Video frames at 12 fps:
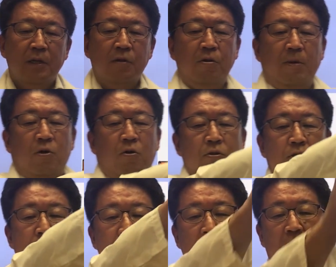例えばこっ
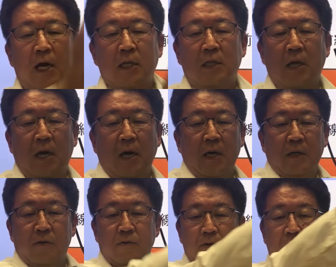ちにあったかい
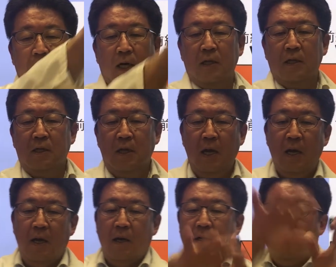空気があっ
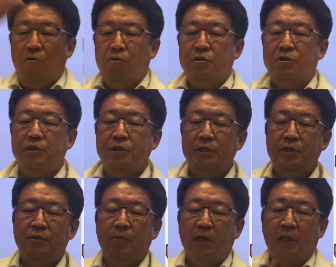てこっちに
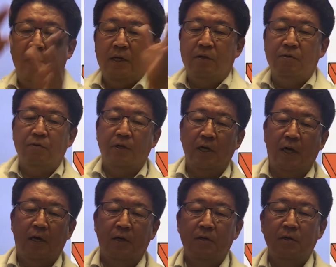冷たい空気がある